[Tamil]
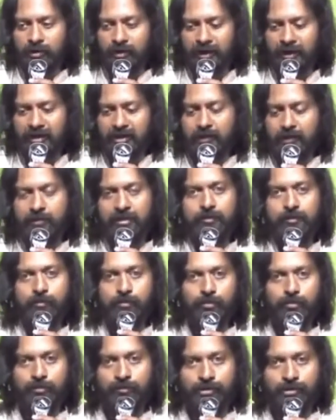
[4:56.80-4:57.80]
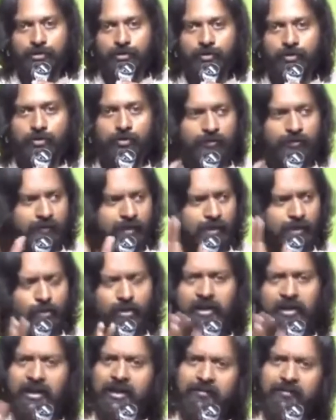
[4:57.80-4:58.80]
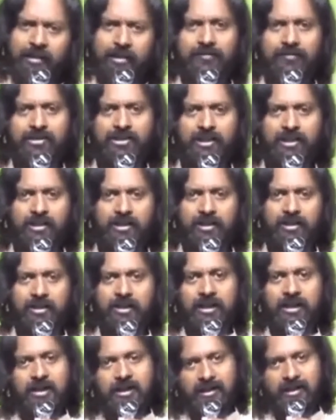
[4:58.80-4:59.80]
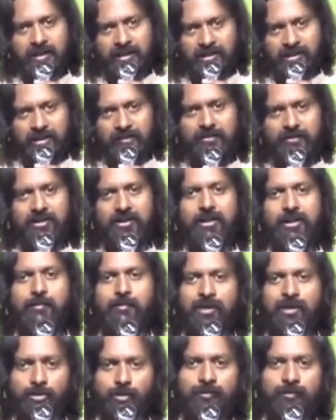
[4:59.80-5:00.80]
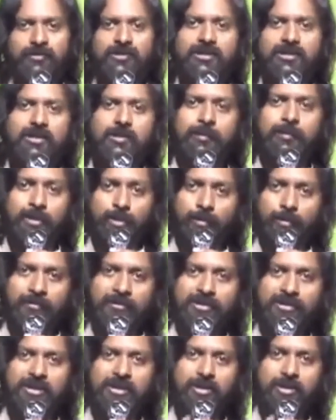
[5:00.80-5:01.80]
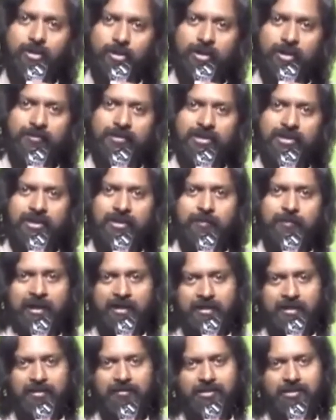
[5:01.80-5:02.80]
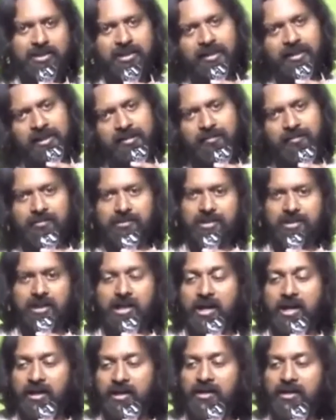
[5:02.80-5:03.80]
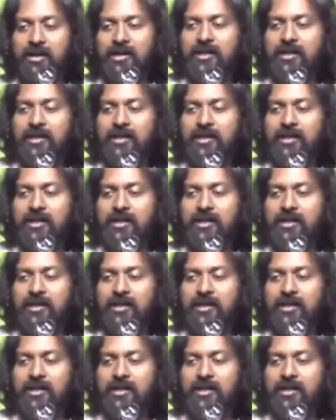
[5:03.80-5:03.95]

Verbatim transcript: டைட்டாக அப்படியே மூடி வச்சிடணும் வீட்டுக்குள்ளே எங்கே வேணாலும் வச்சுக்கலாங்க கிச்சனில் வச்சுக்கலாம் பாத்ரூமில் வச்சுக்கலாம் பெட்ரூமில் வச்சுக்கலாம் ஹாலில் வச்சுக்கலாம் பால்கனியில் வச்சுக்கலாம் எங்கே வேணாலும் வச்சுக்கலாம் ஆனால்